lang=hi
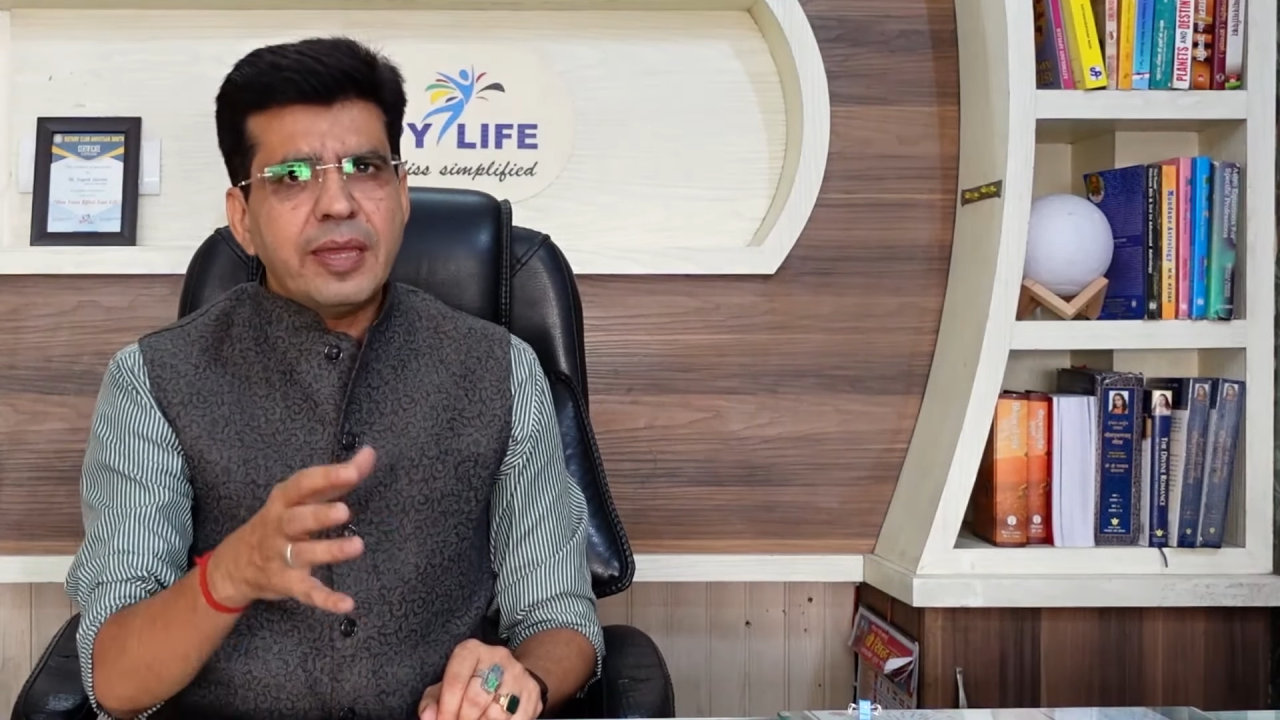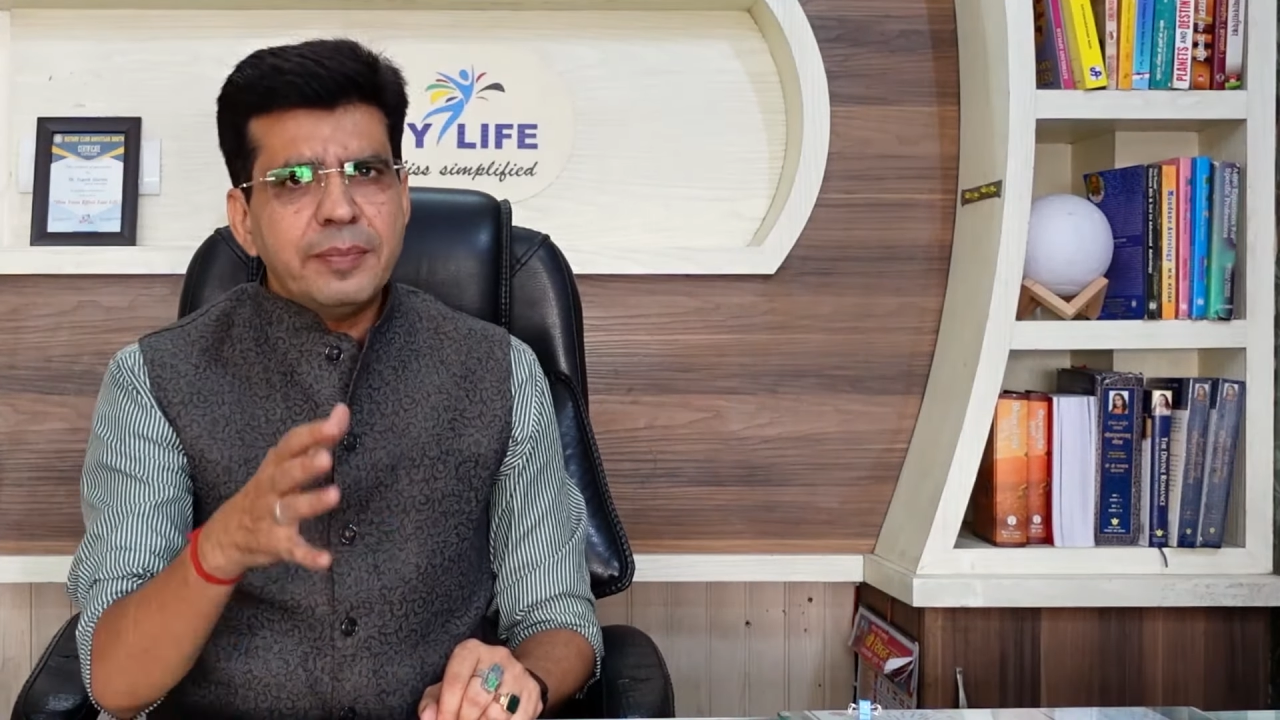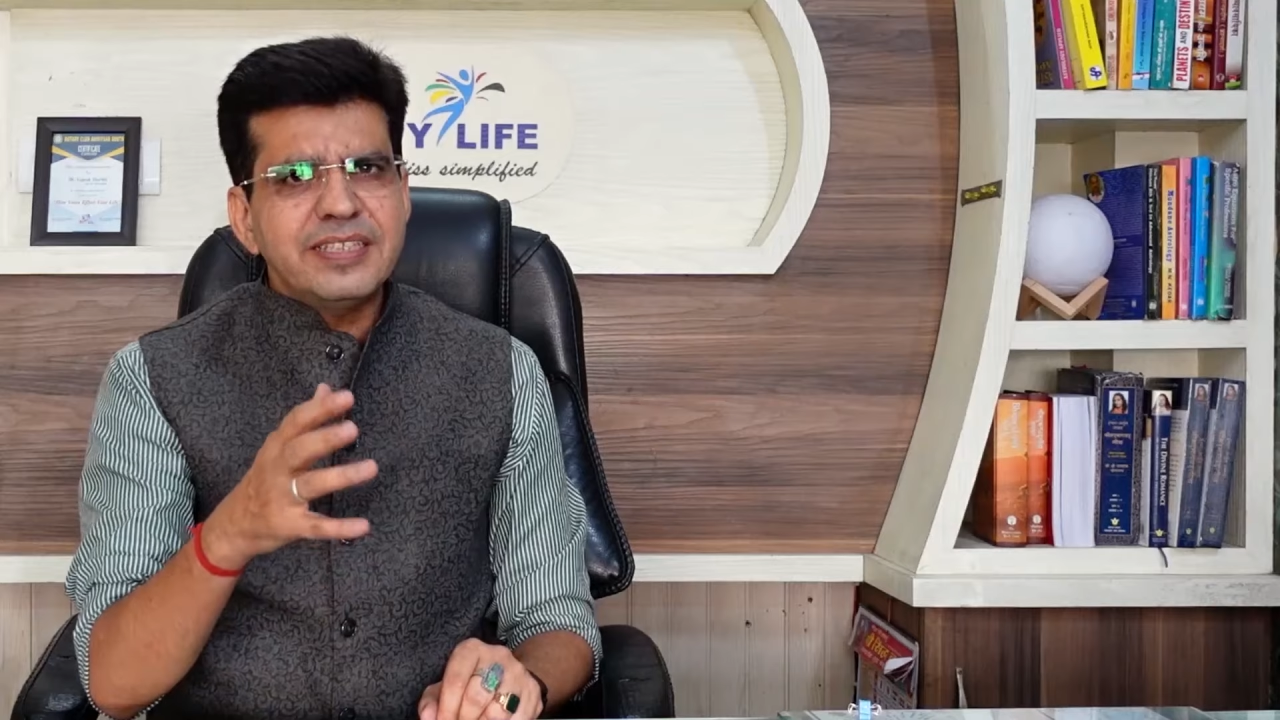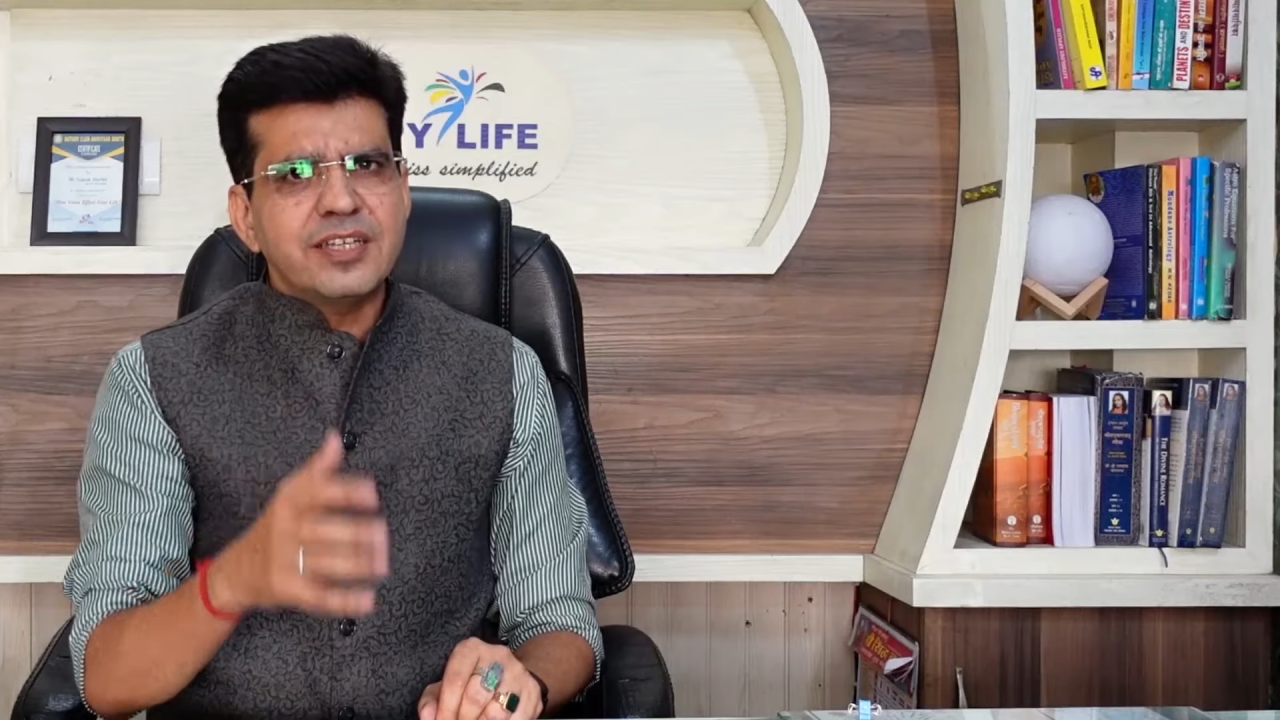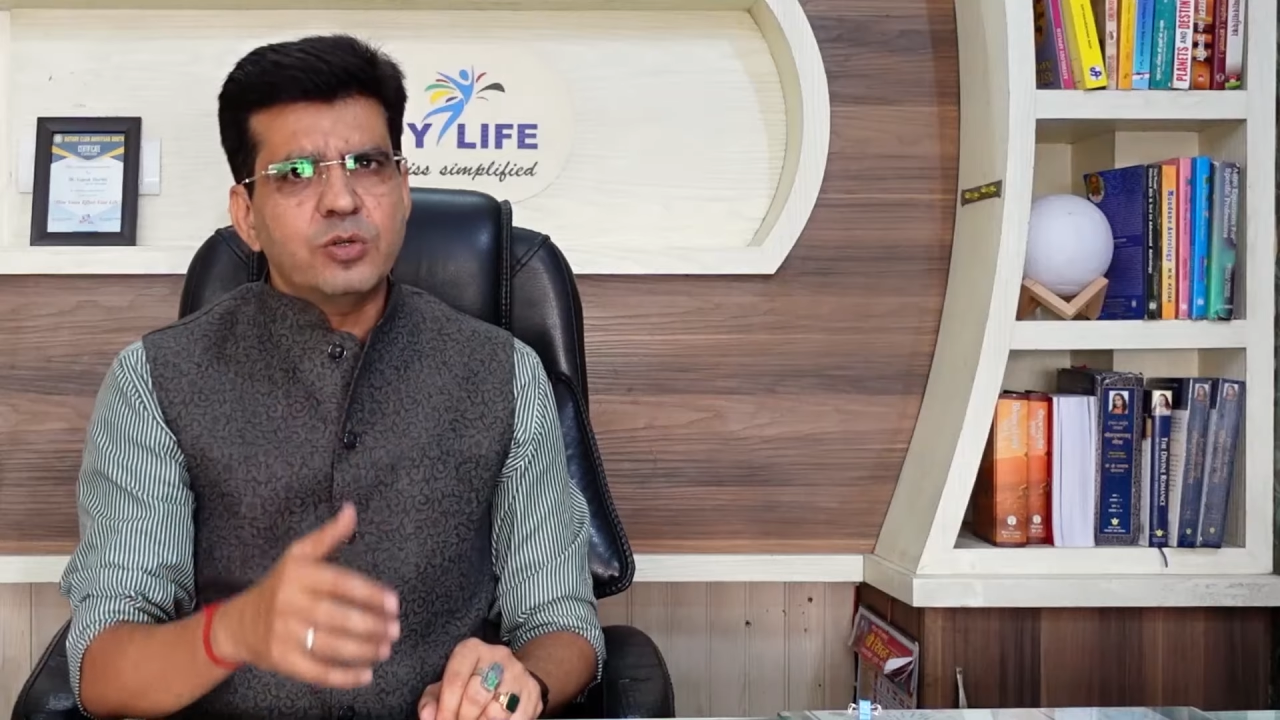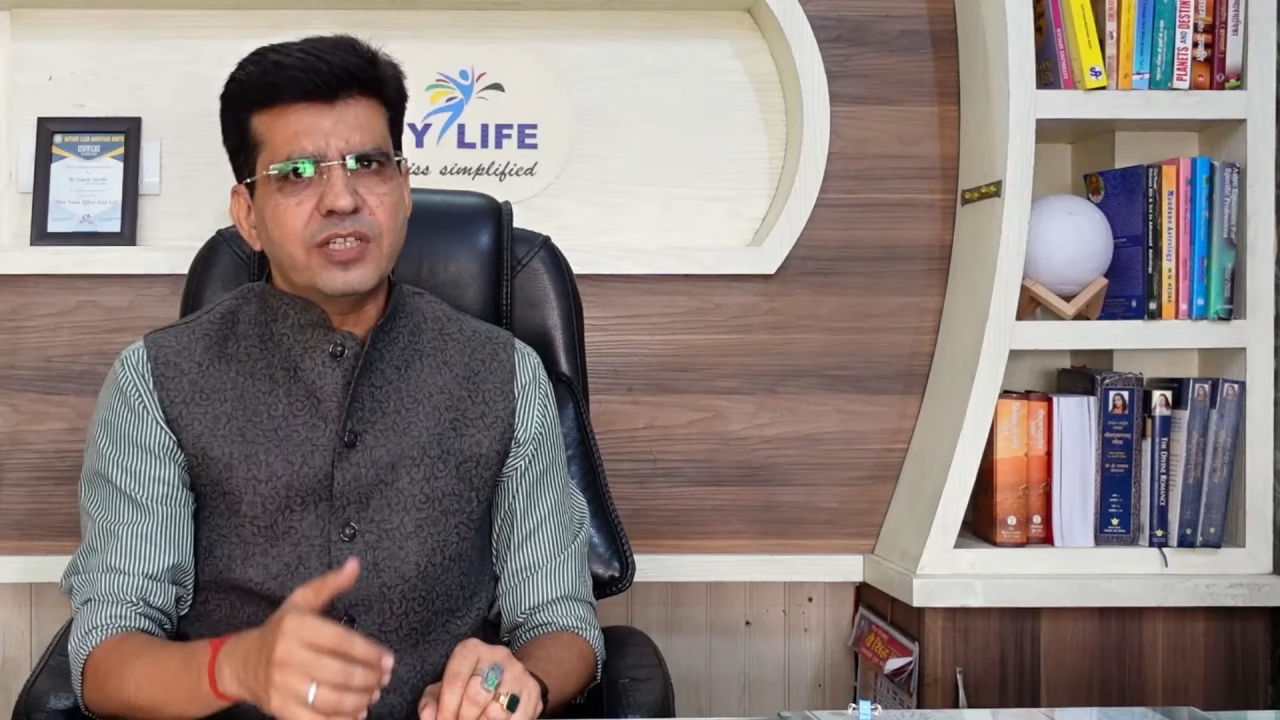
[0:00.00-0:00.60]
वहमी से हो